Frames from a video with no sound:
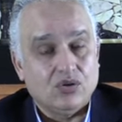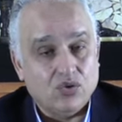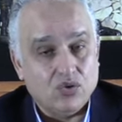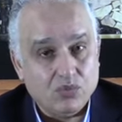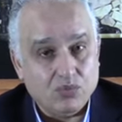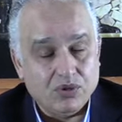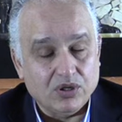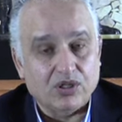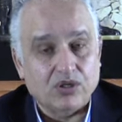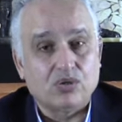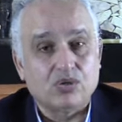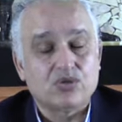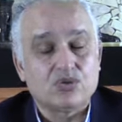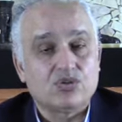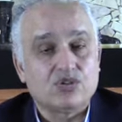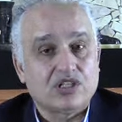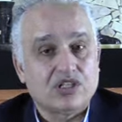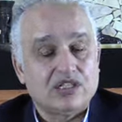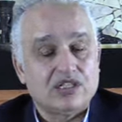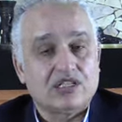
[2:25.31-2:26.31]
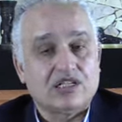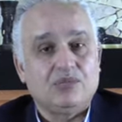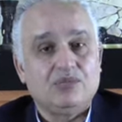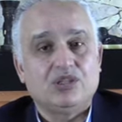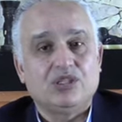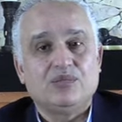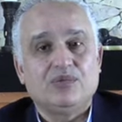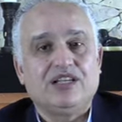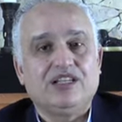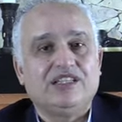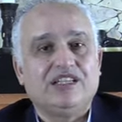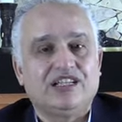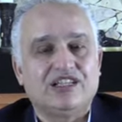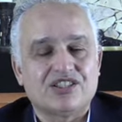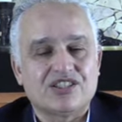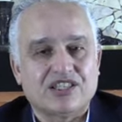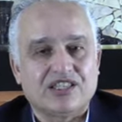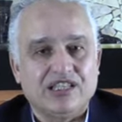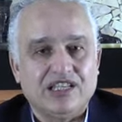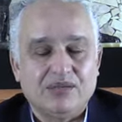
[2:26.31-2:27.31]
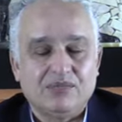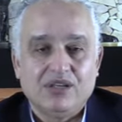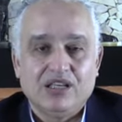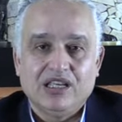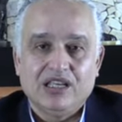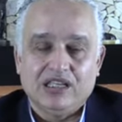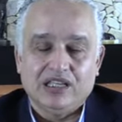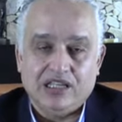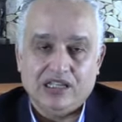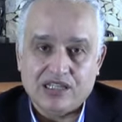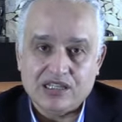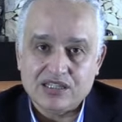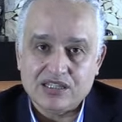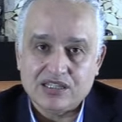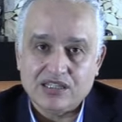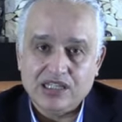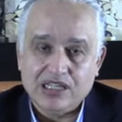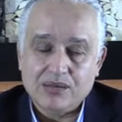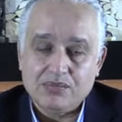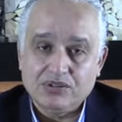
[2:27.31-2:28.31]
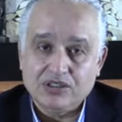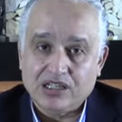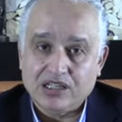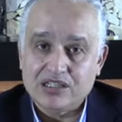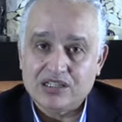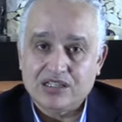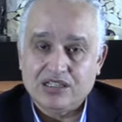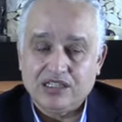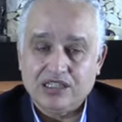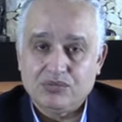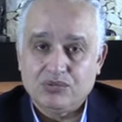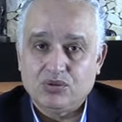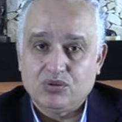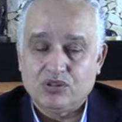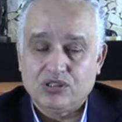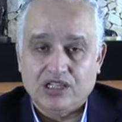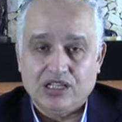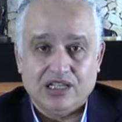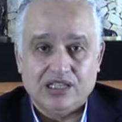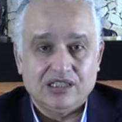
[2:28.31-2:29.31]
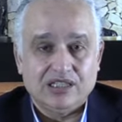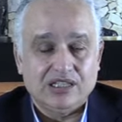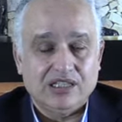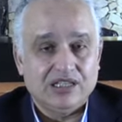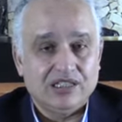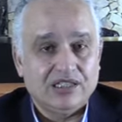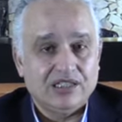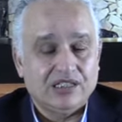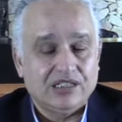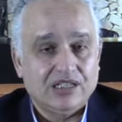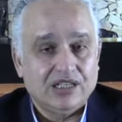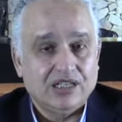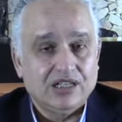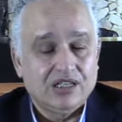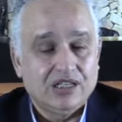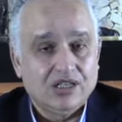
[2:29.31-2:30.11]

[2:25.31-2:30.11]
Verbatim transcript: وبالخصوص كنتكلموا دابا حنا على الصيام الى الصيام نقص لينا من الكتله العضليه ديالنا